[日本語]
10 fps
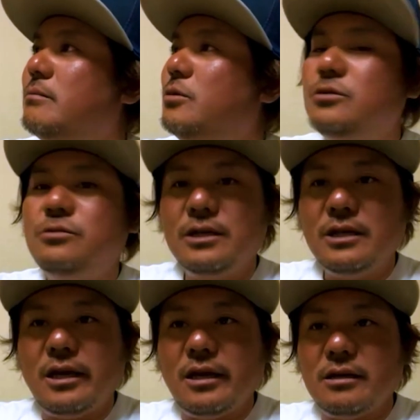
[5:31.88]
僕は
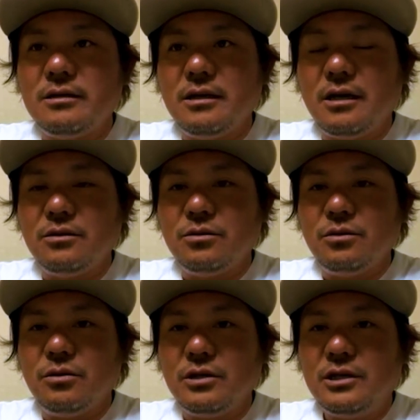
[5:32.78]
ね、あ
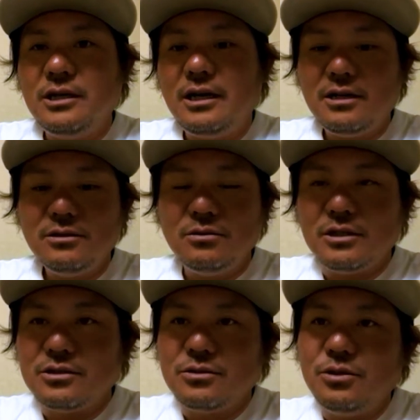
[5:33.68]
の、切られるのが
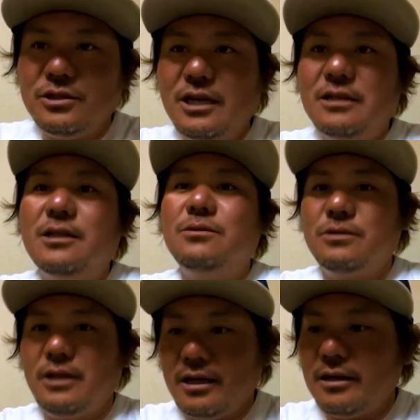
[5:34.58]
すごい嫌なの
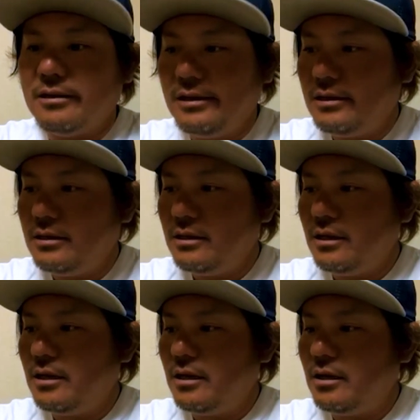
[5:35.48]
で、
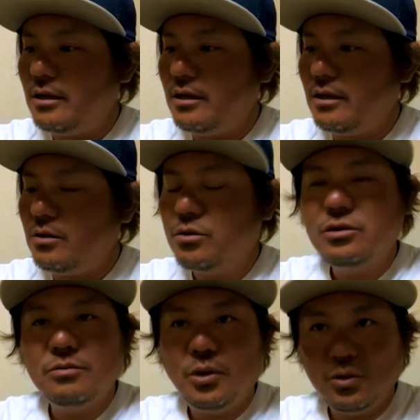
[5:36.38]
えー、
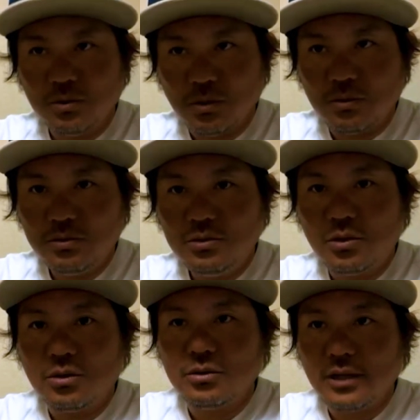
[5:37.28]
6ポンド、
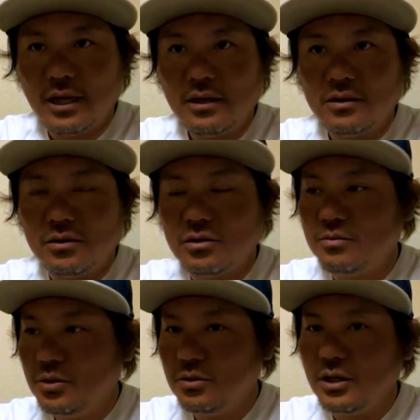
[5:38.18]
フロロのね、6
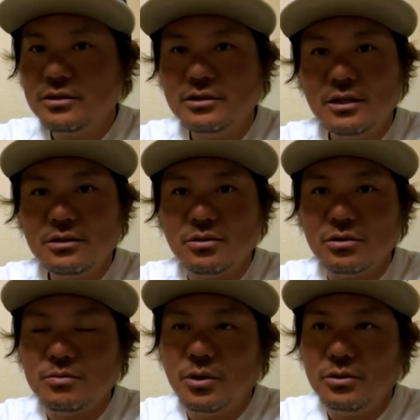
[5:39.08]
ポンド、エクスレッド6
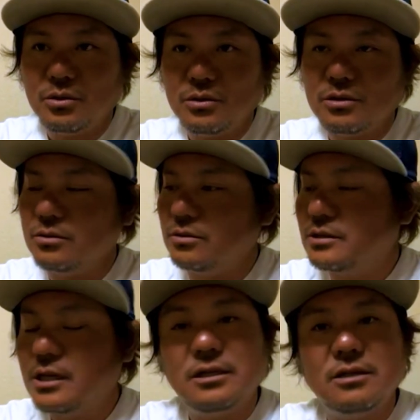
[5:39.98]
ポンドっていうのを
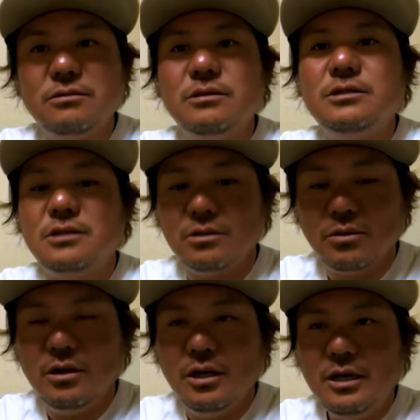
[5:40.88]
使ってるんですけど、